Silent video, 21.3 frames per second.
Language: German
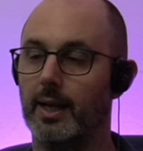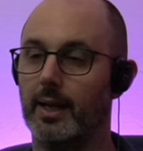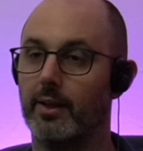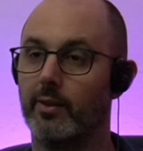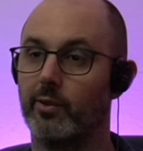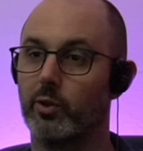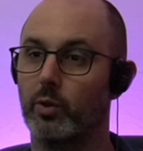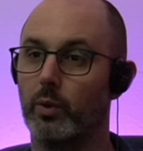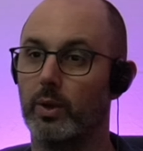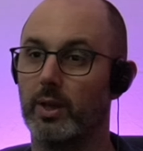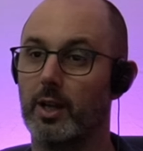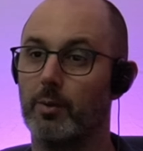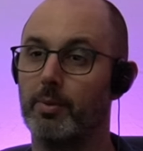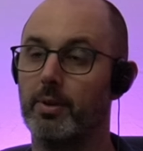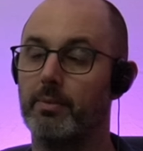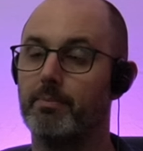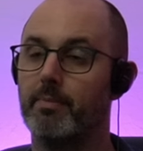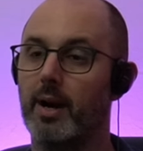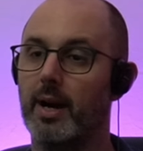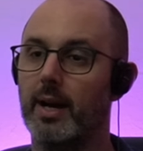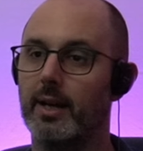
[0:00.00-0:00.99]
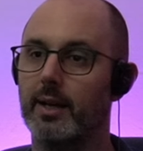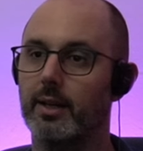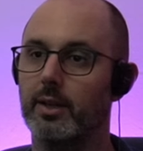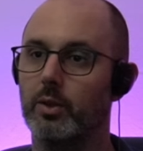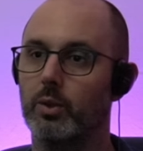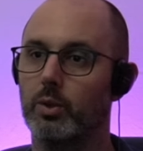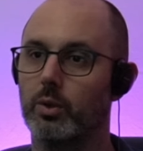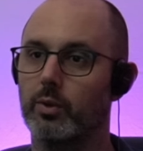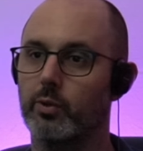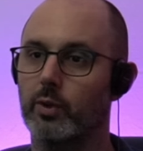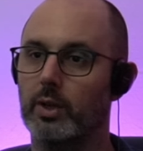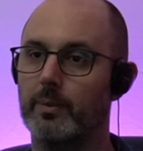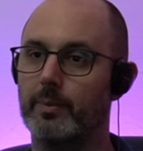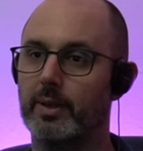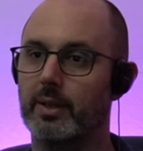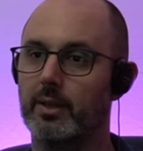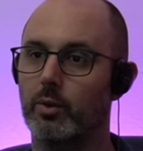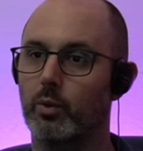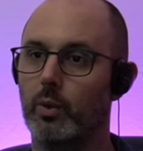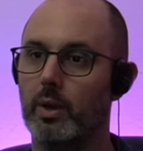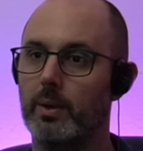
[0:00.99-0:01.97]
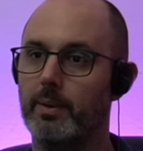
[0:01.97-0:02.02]
So, ich glaube mit Marios oder mit
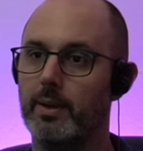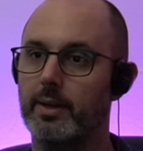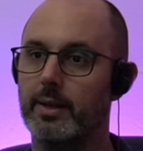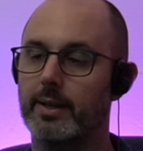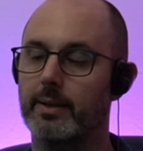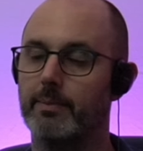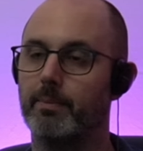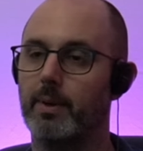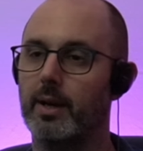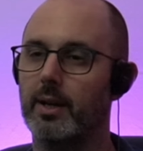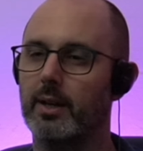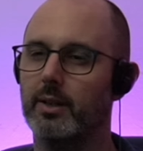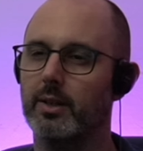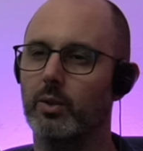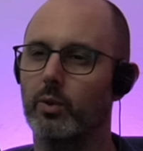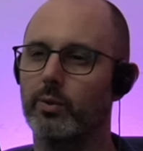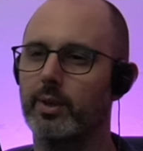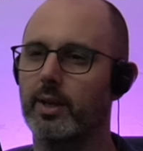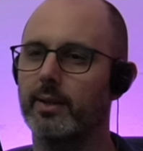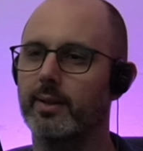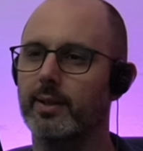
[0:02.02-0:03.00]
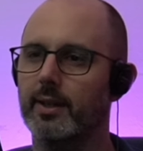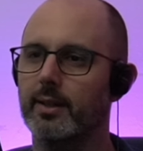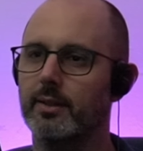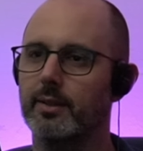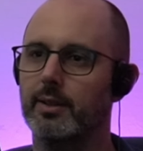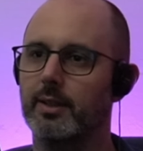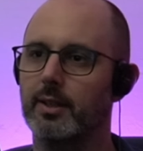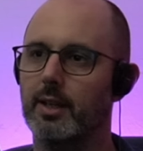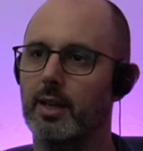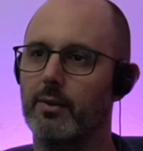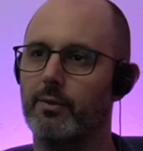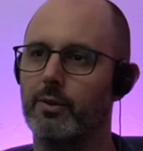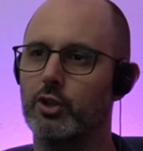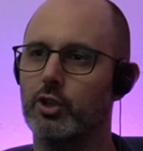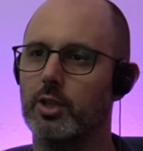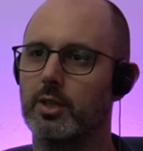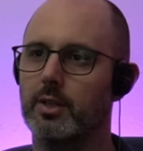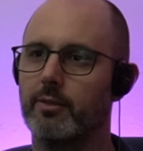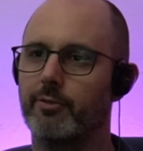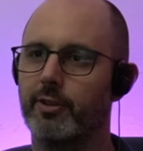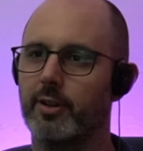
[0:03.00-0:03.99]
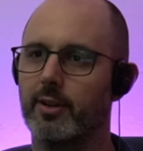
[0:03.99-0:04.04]
Rabbit Marios Attacken erwische ich
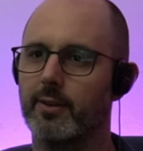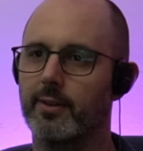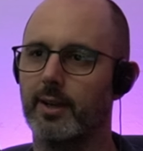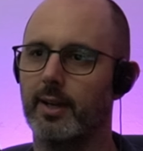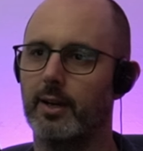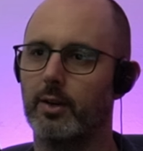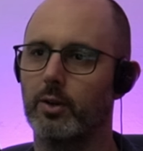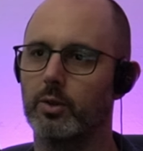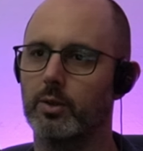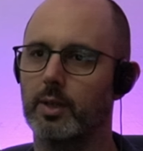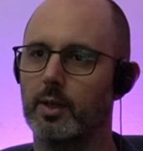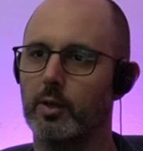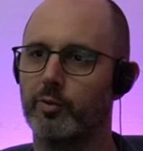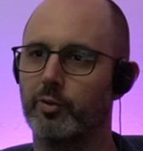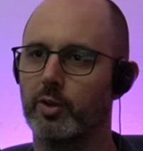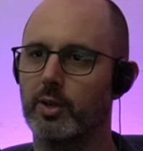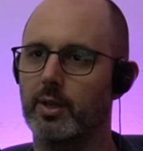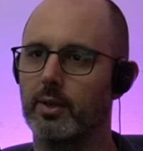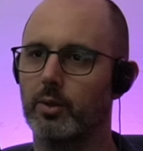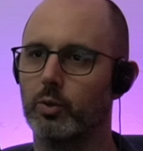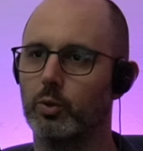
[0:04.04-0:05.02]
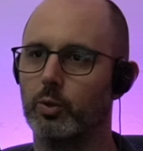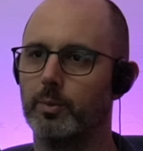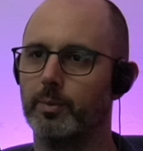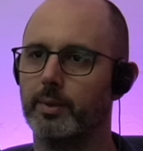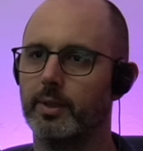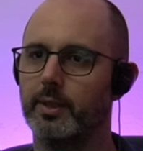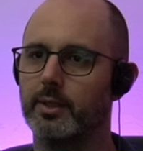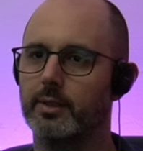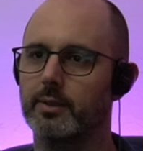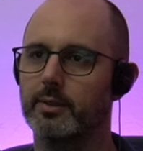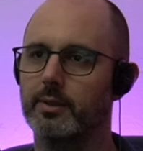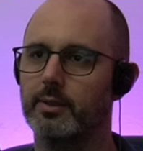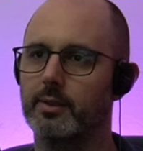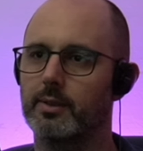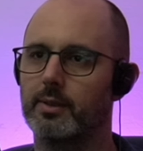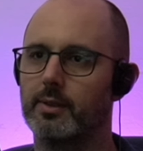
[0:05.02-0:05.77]
die Finsteraugen auch von hier oben, ne?